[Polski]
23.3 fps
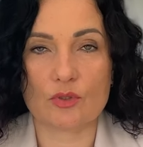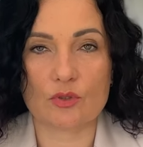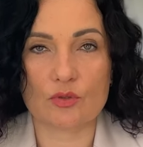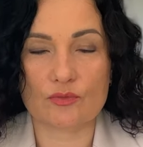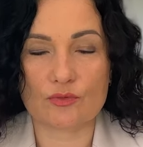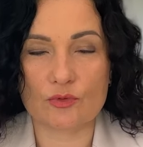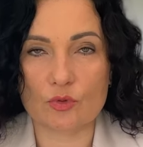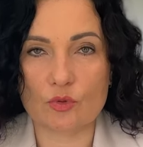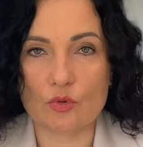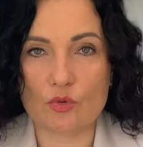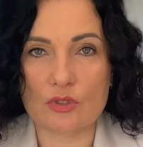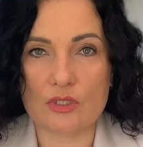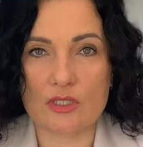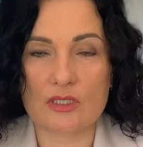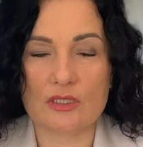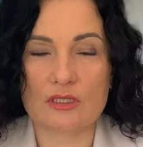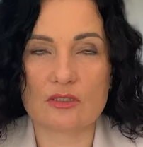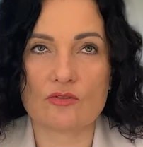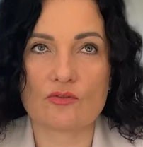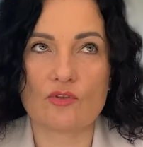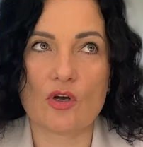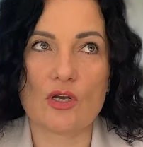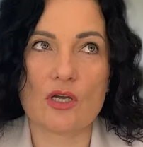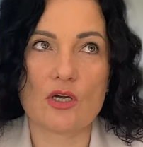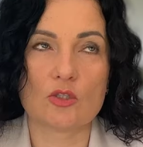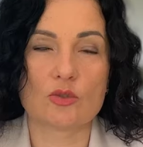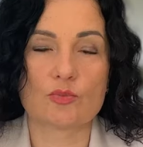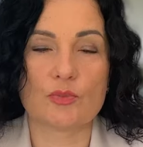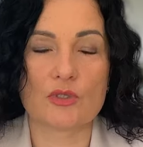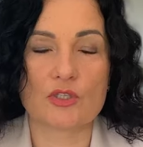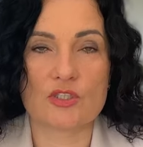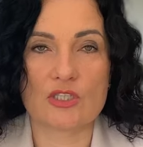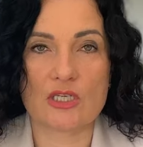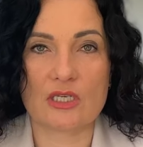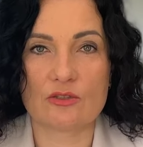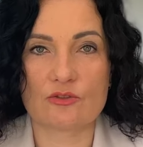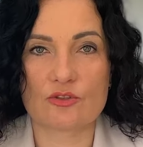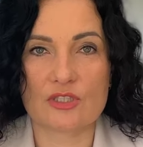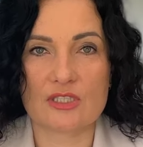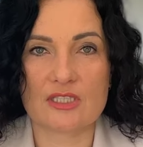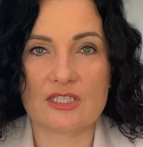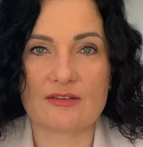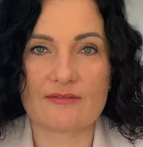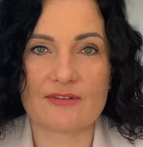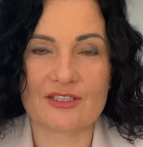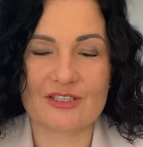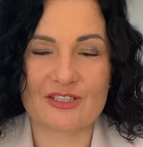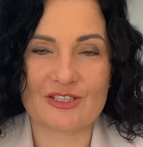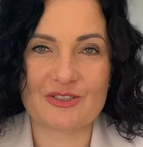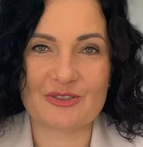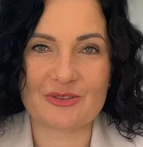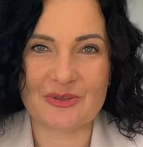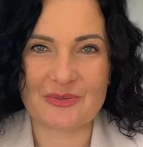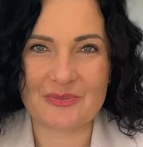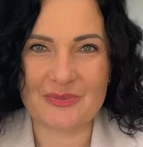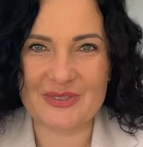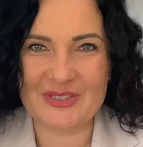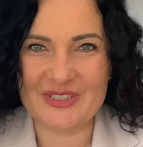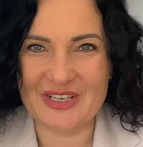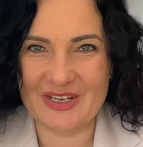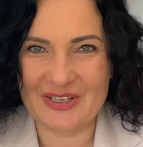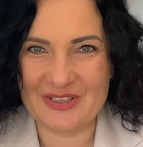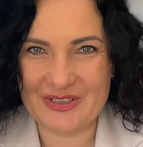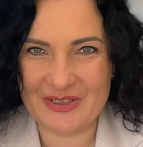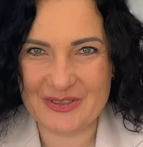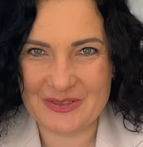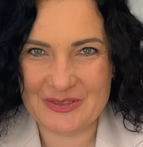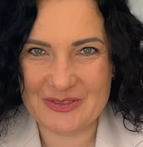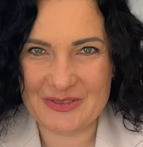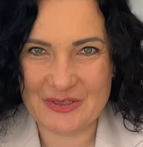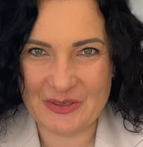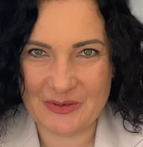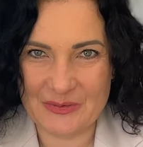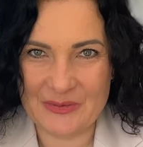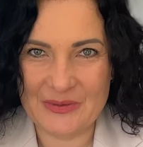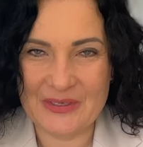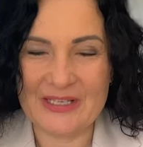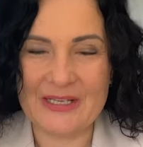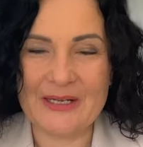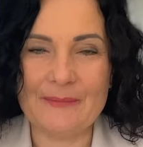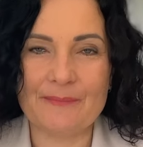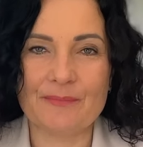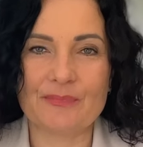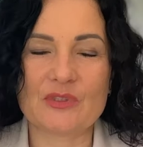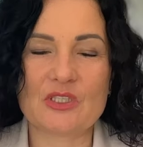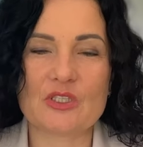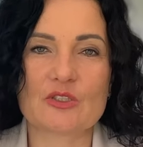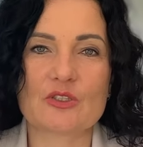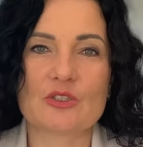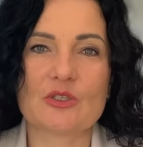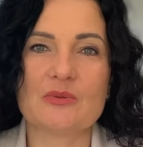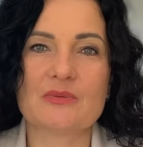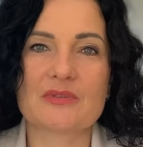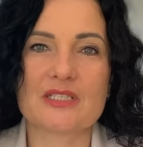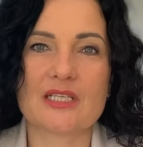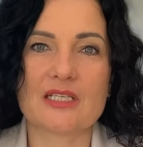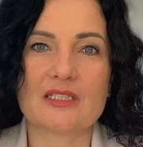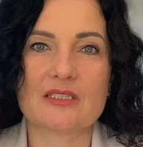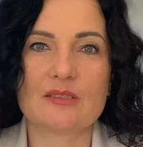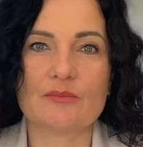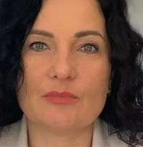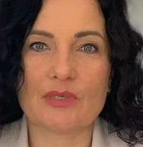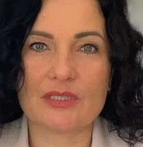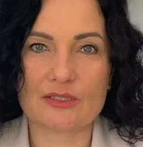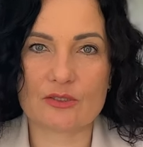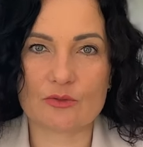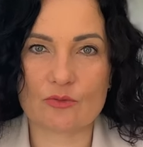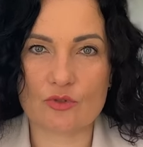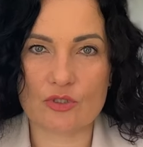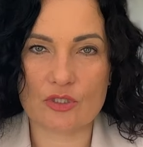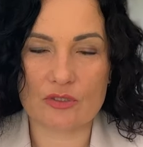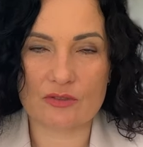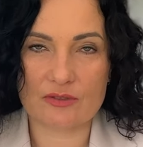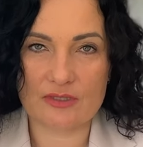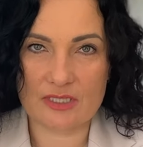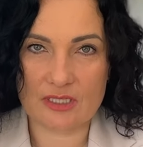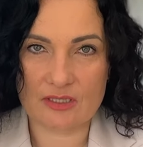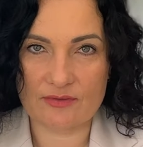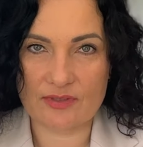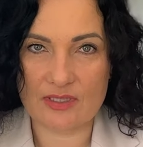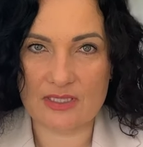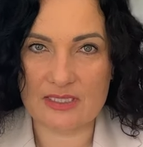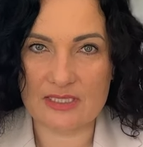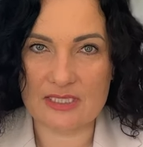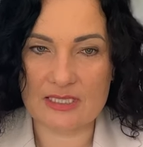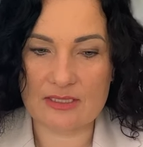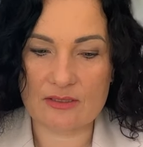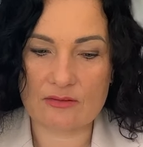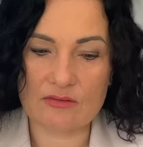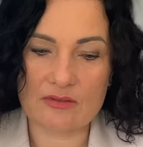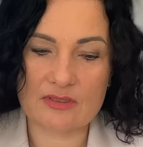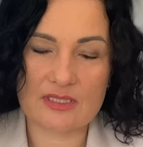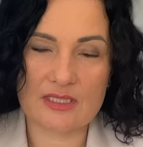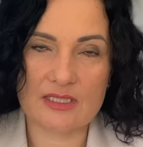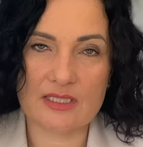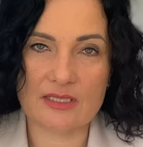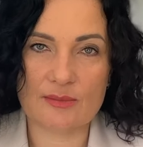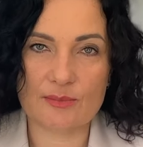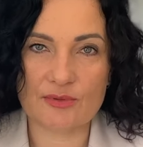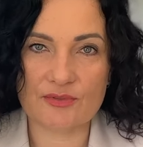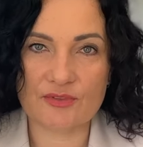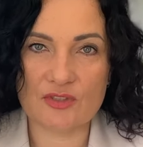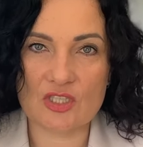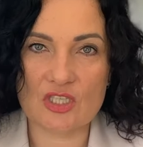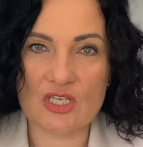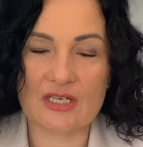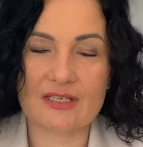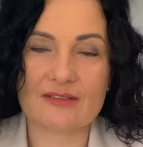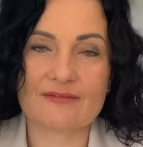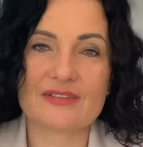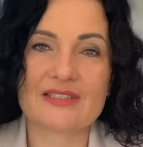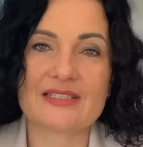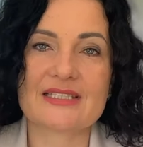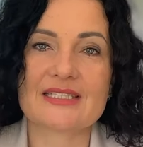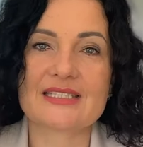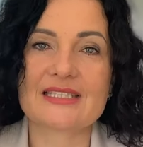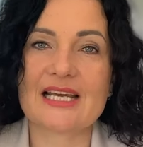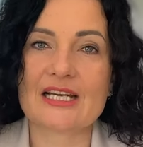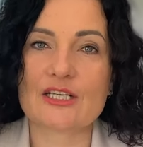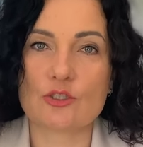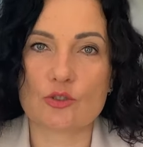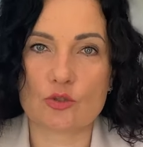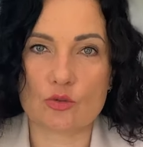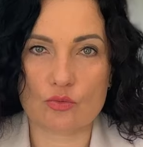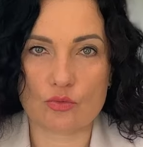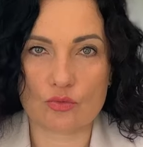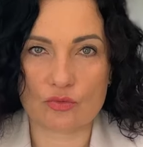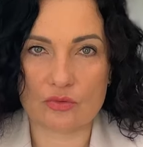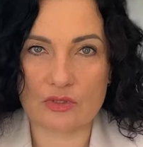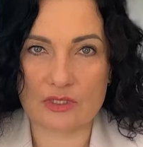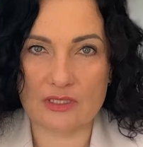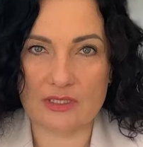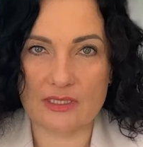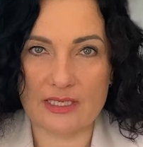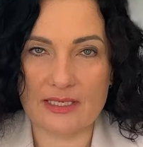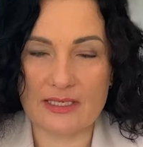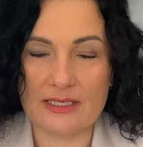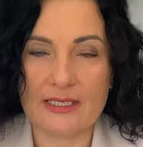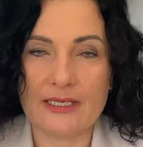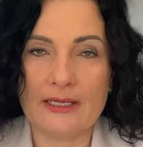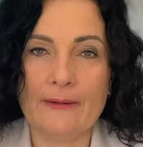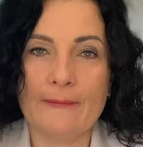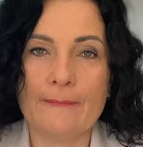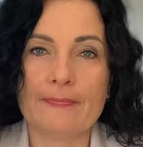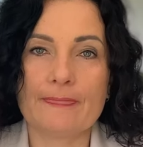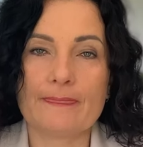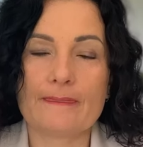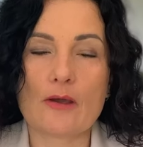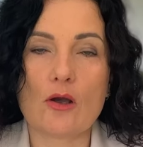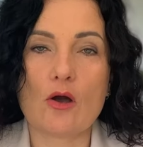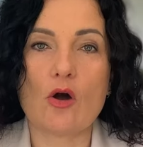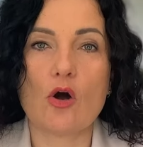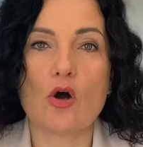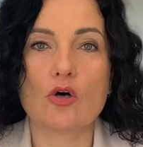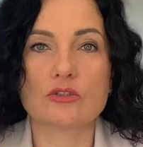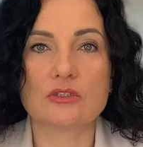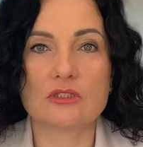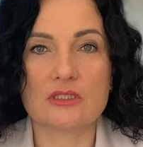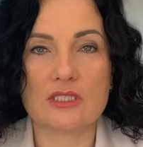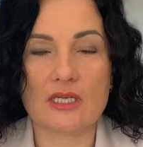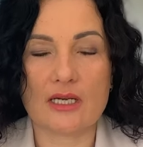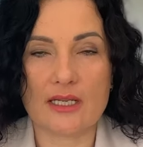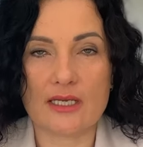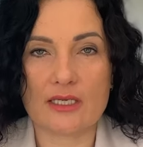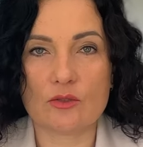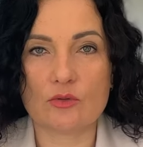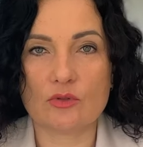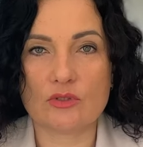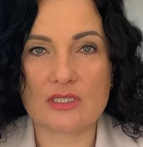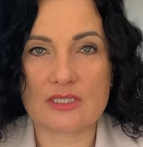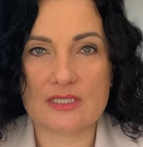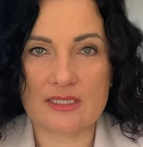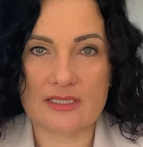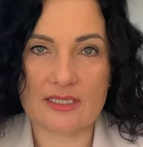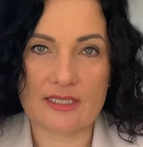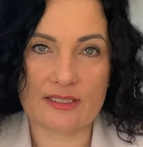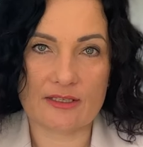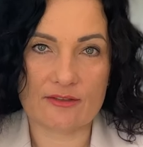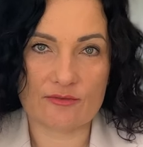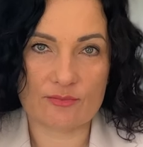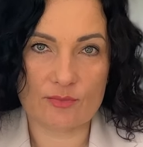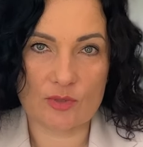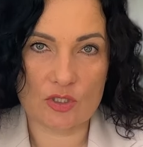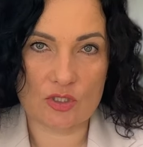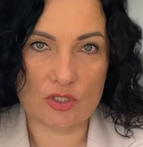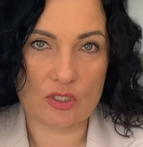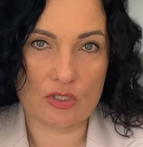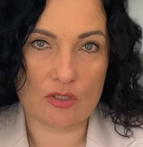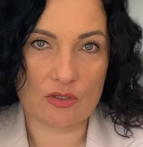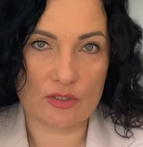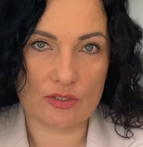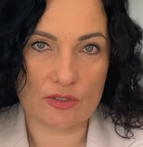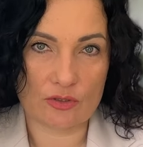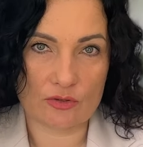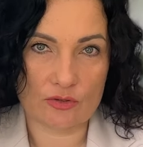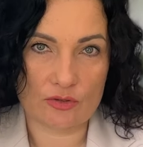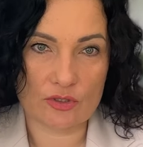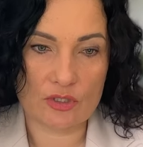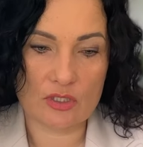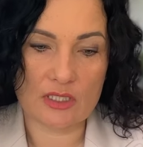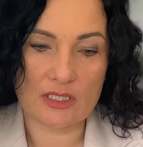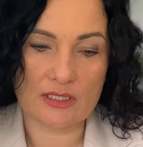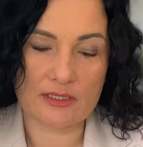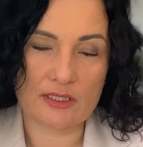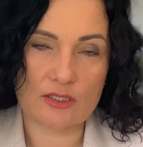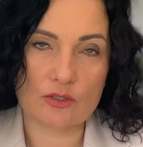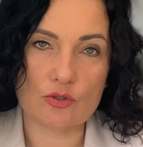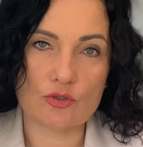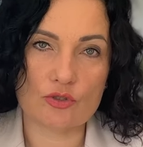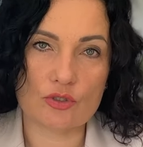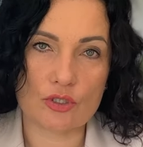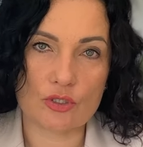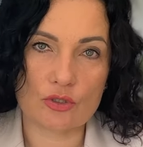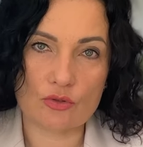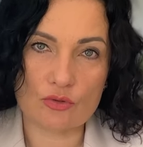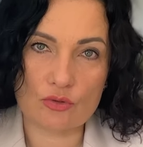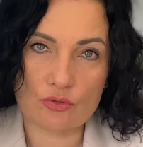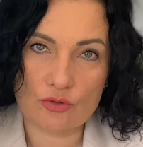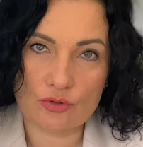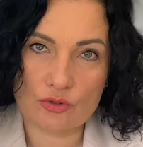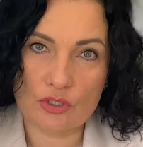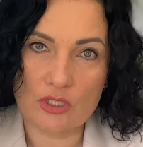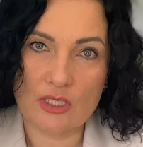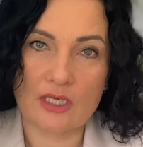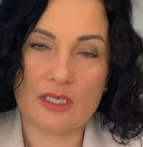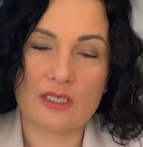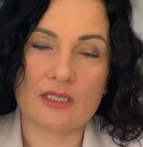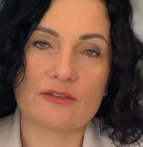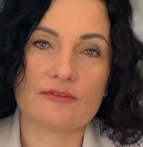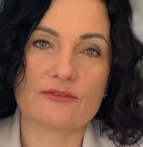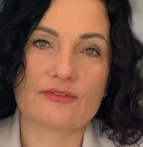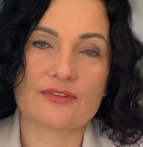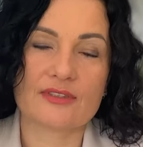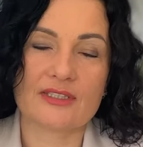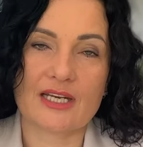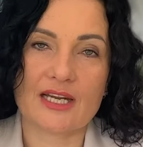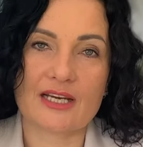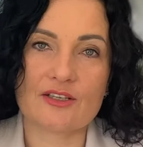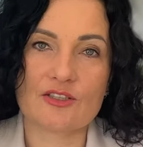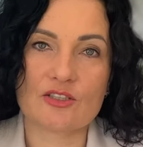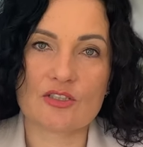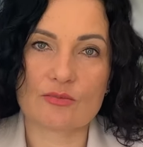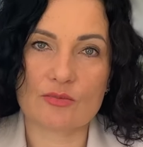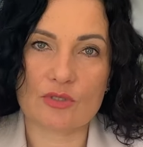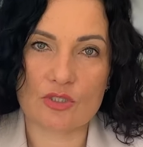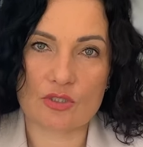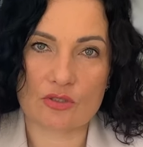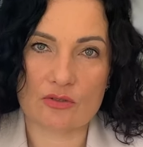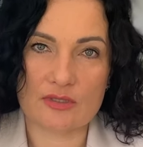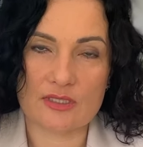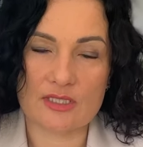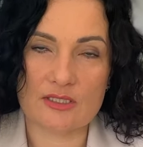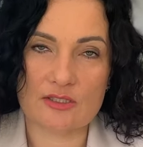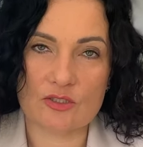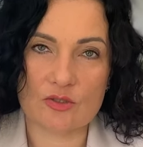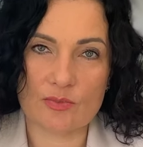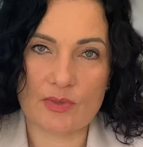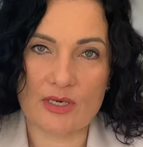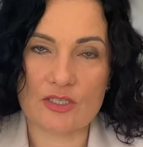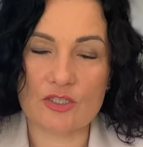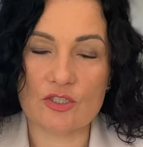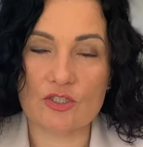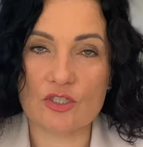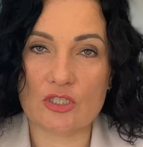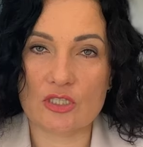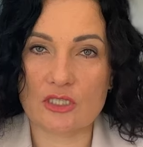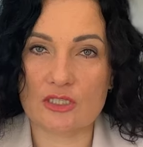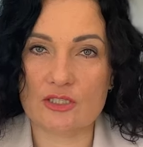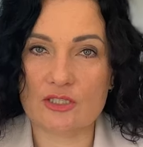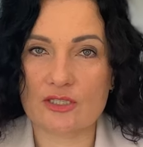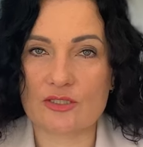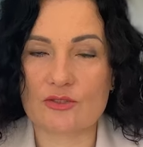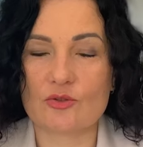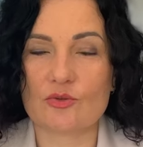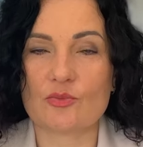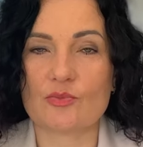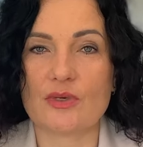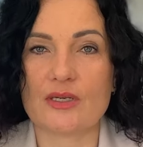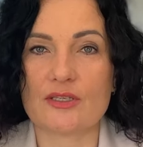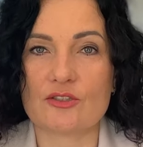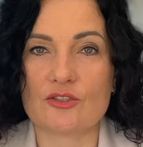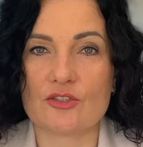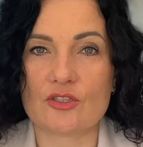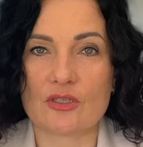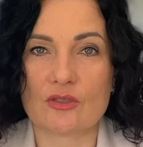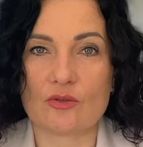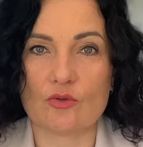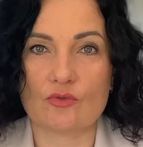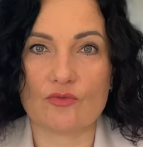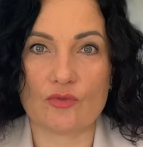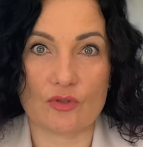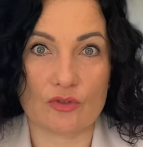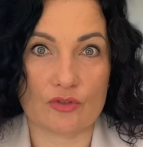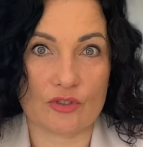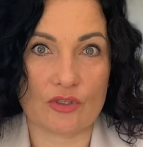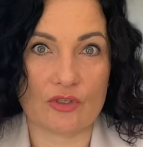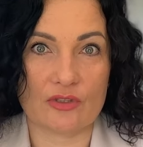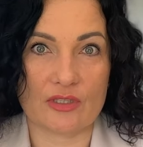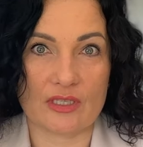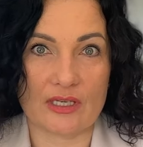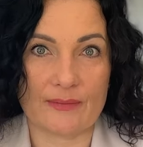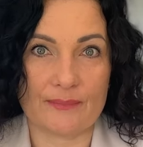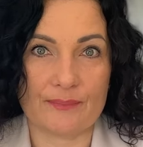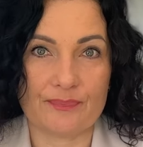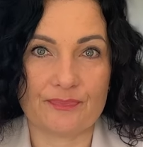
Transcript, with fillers: w których Twoja odpowiedzialność jest najważniejszą odpowiedzialnością i są zatem bardzo duże konsekwencje, a są to zadania powtarzalne, więc znasz tą rutynę, to oddeleguj te zadania w pierwszej kolejności, dlatego że już w trakcie miesiąca zobaczysz, ile czasu będzie uwolnione.